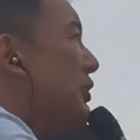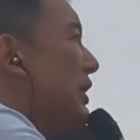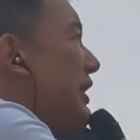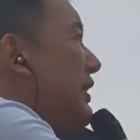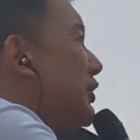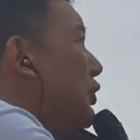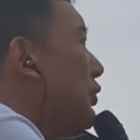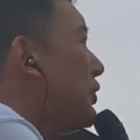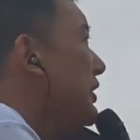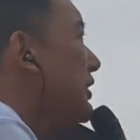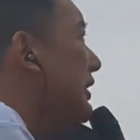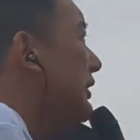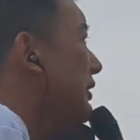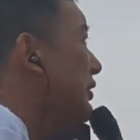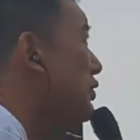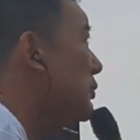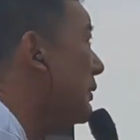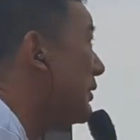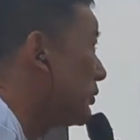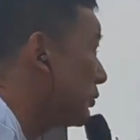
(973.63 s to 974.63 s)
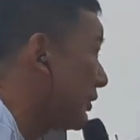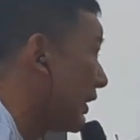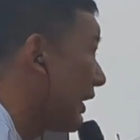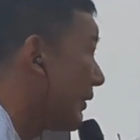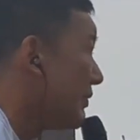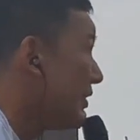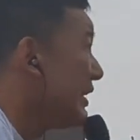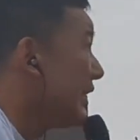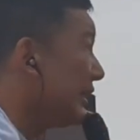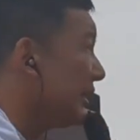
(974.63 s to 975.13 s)
な勢いになってしまうので
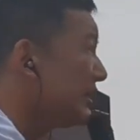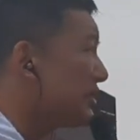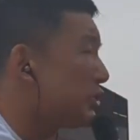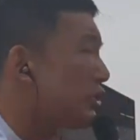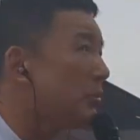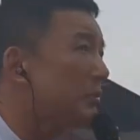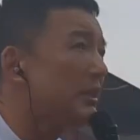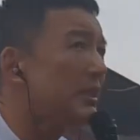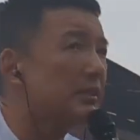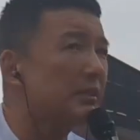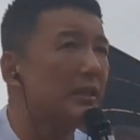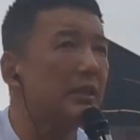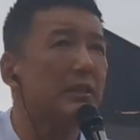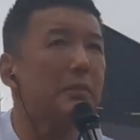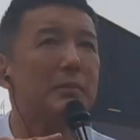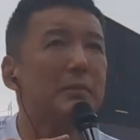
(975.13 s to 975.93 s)
一度皆さんに